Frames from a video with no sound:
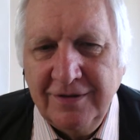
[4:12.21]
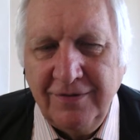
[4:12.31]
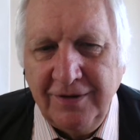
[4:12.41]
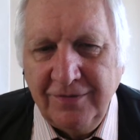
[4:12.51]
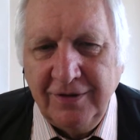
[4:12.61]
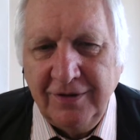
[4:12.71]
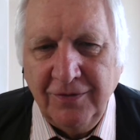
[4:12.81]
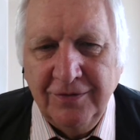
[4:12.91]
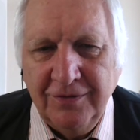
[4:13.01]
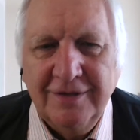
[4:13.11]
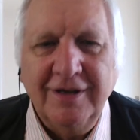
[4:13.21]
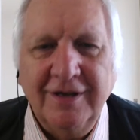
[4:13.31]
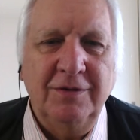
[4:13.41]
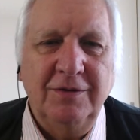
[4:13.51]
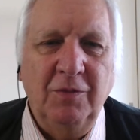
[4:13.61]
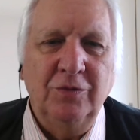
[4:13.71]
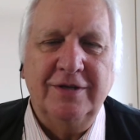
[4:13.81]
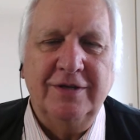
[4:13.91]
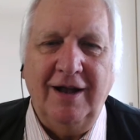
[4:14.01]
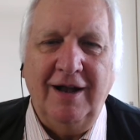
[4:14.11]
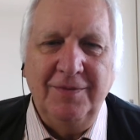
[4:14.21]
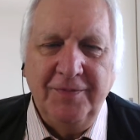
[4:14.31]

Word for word: weit vorne unten, da ist die Moosalb.